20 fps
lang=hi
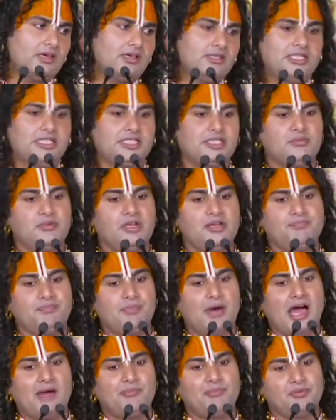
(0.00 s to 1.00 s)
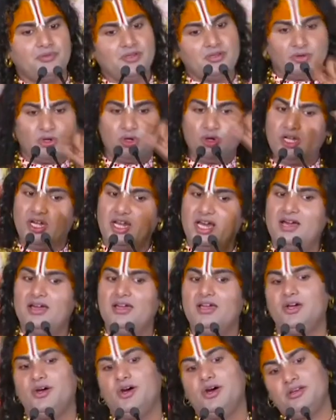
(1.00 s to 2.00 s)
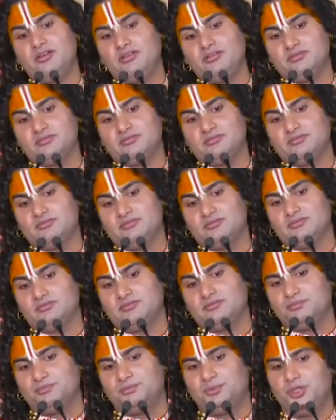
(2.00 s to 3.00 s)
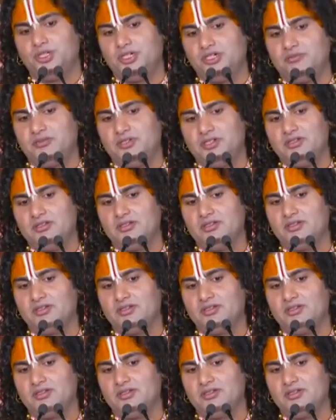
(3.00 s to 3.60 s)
जिसमें पाप भी भोगना है और पुण्य भी